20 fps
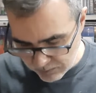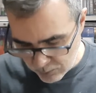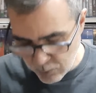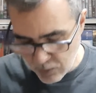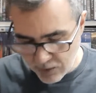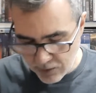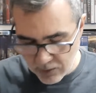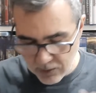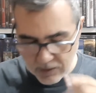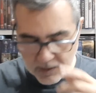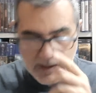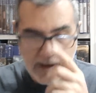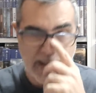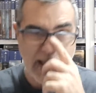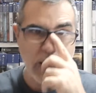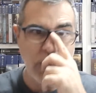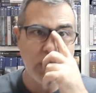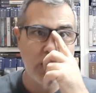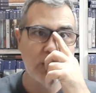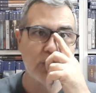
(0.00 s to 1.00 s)
juegos,
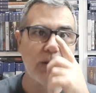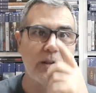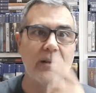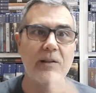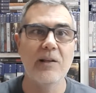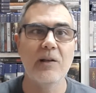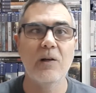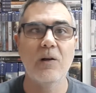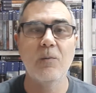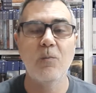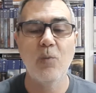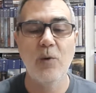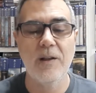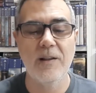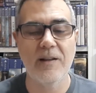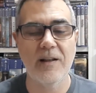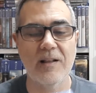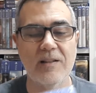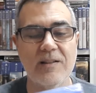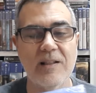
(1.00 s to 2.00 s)
cada uno en su estilo, muy
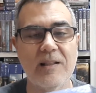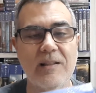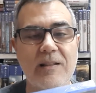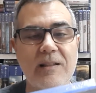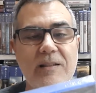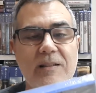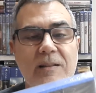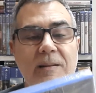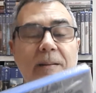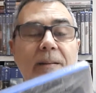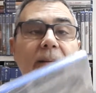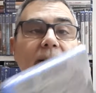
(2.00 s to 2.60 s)
interesantes.